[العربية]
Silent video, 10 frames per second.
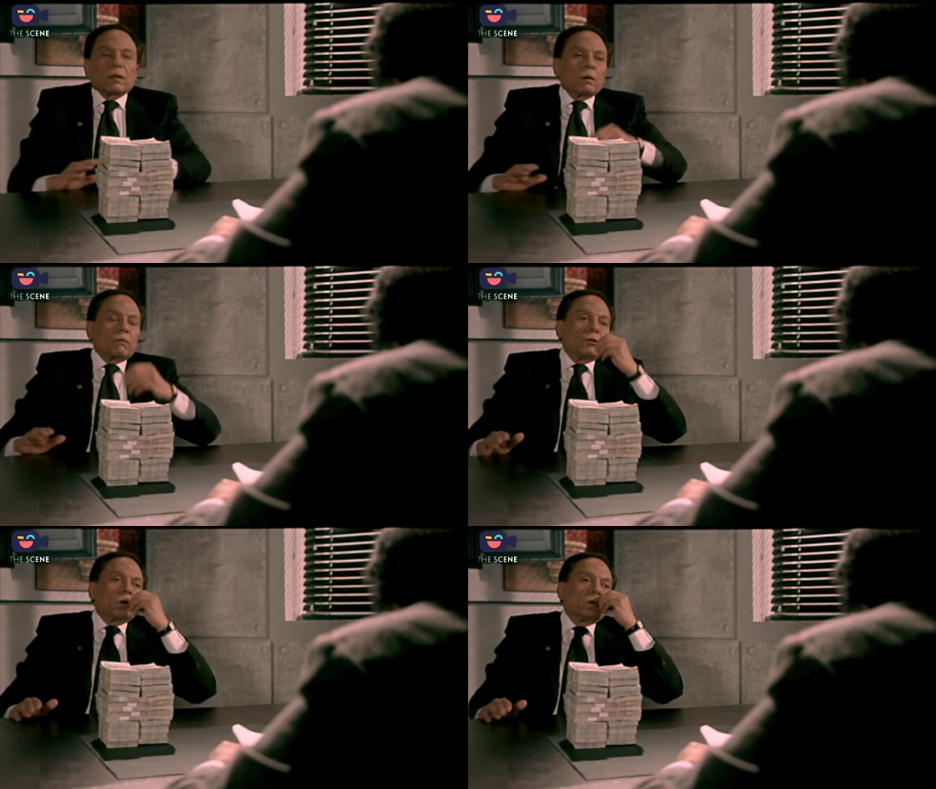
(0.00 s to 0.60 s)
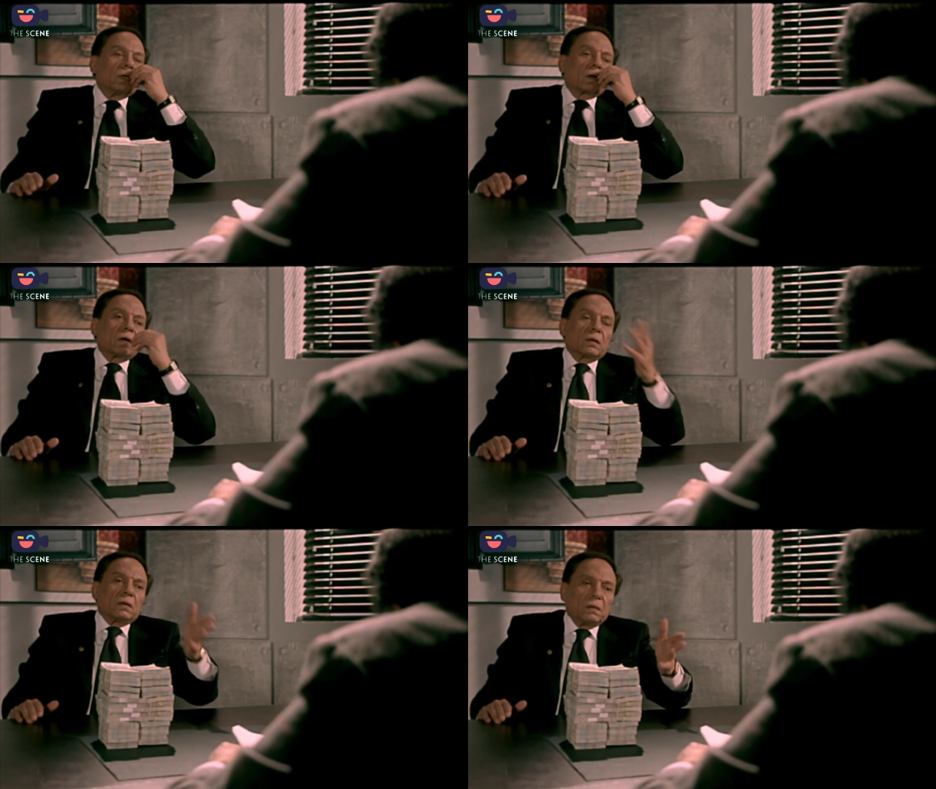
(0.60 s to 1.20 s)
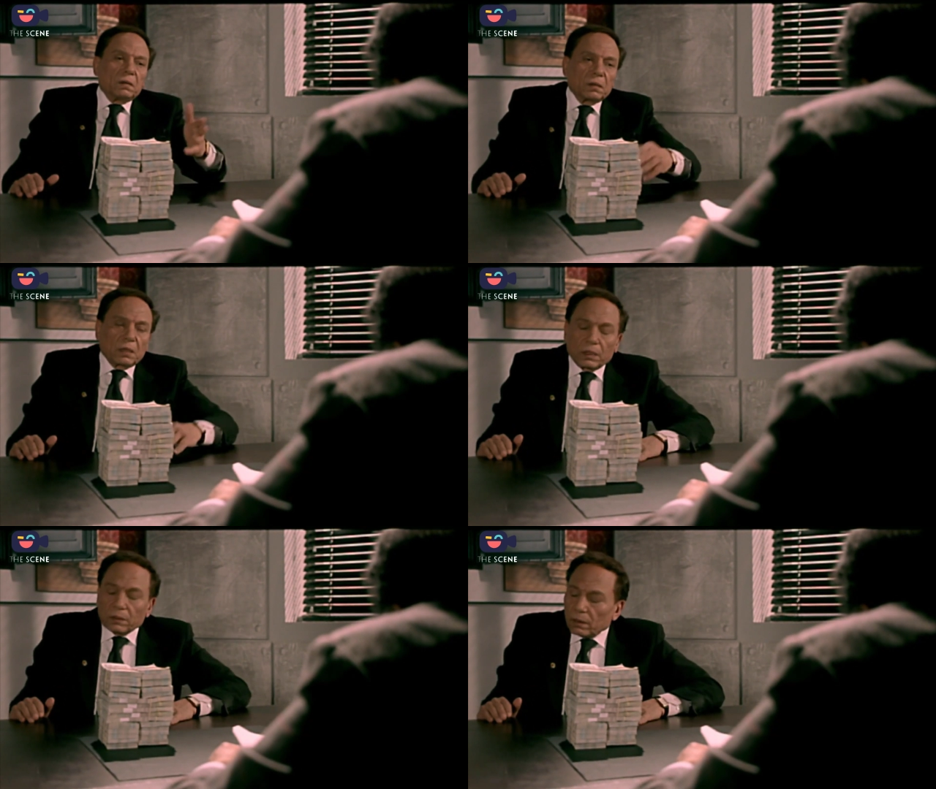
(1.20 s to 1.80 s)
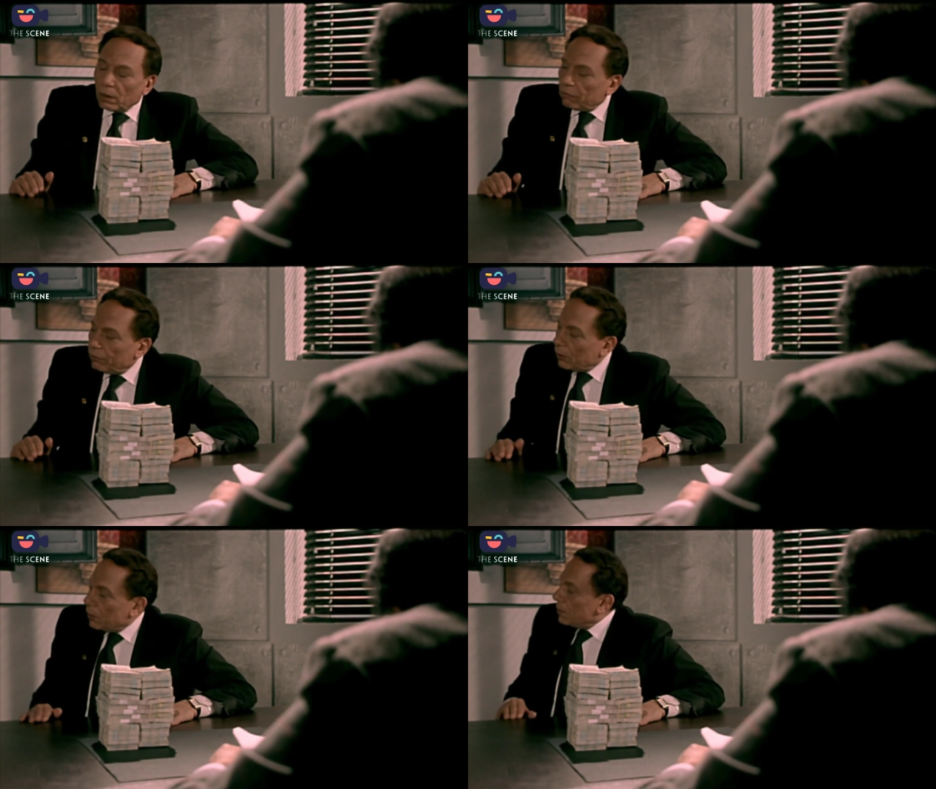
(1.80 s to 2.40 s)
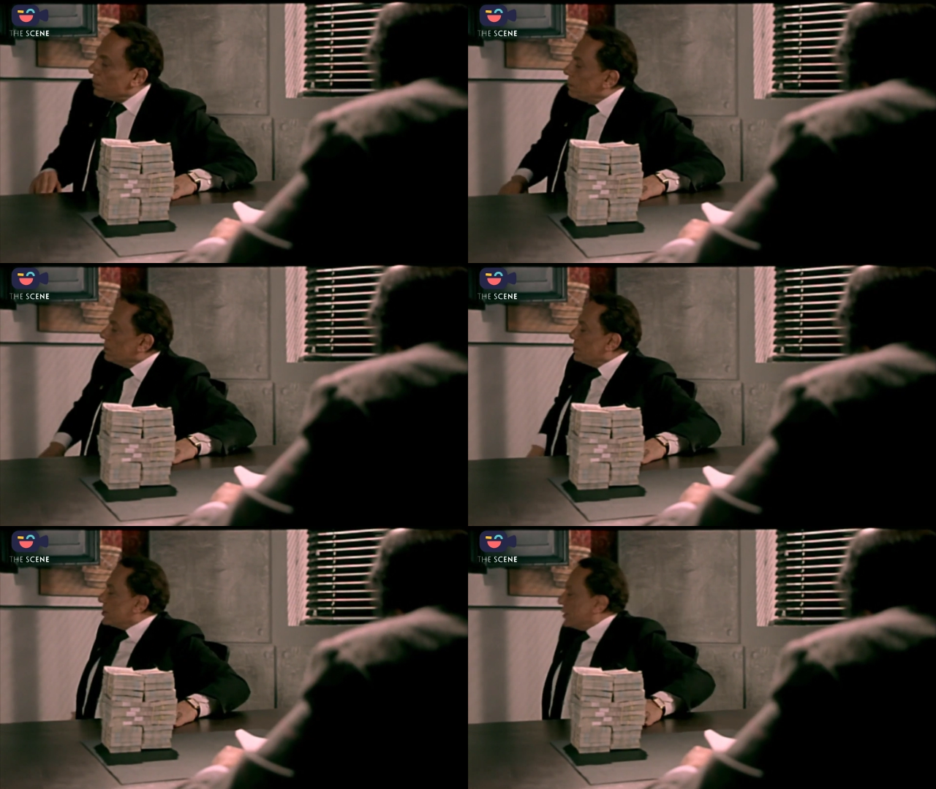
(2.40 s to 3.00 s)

كان الله في العون يا راجل كان الله في العون